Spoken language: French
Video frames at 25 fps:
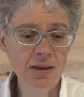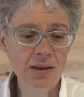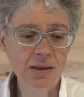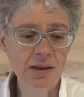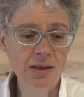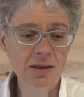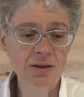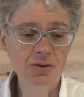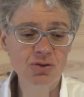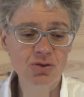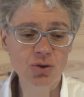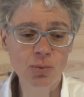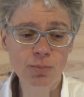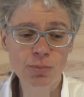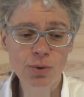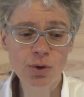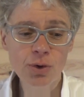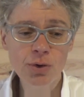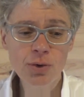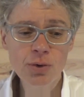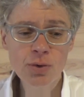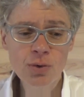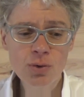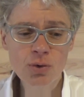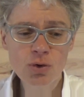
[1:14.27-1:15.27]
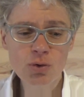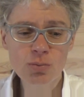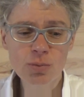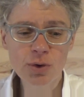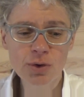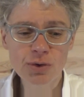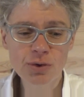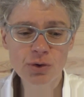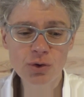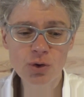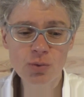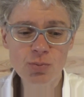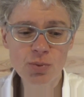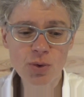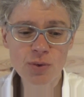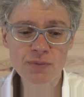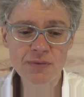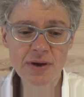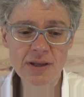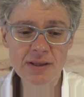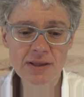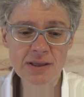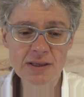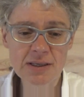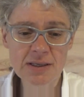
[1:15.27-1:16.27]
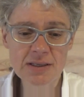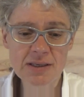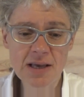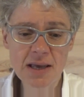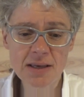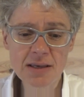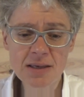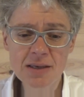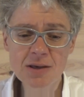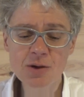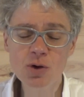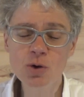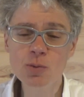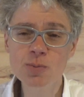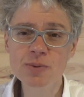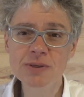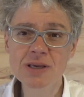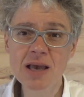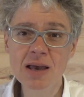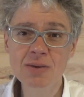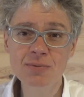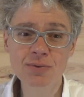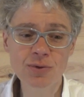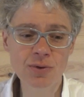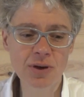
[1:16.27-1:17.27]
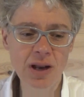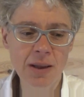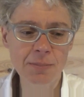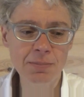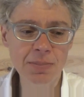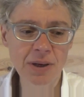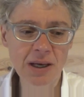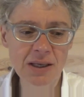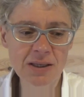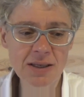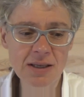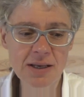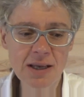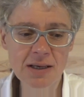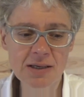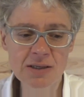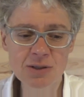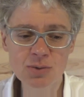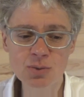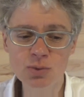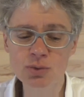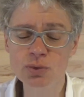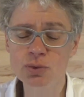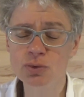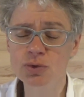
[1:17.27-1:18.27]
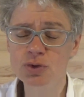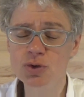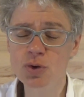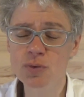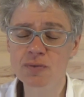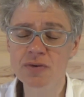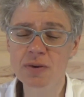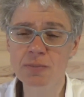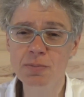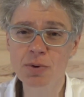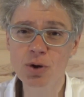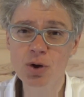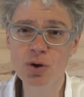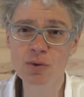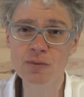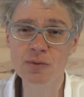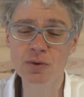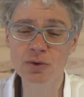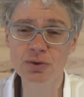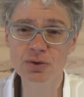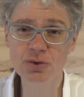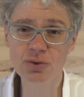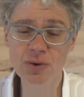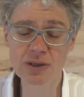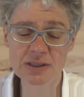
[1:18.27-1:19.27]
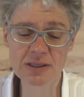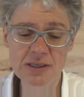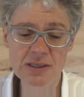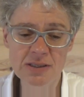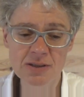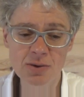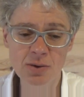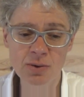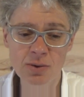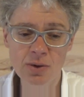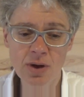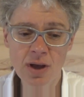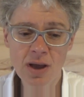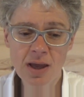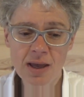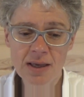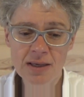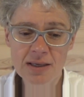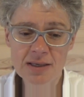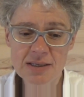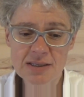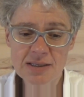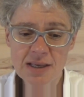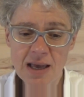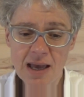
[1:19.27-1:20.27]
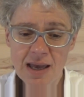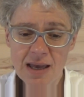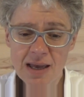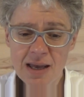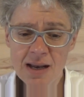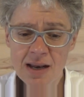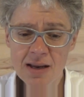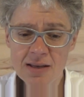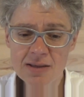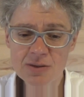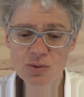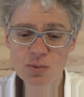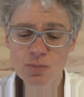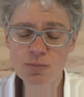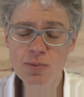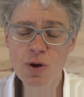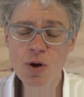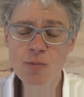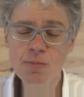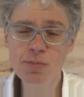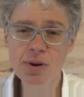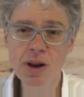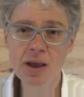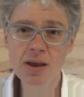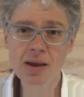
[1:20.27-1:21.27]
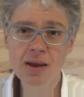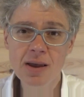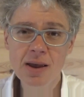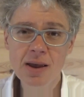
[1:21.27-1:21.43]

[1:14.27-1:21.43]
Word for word: Et Jean-Paul II, commentant le prophète Isaïe, observe que la prédilection dont Dieu fait preuve en choisissant Israël, son peuple,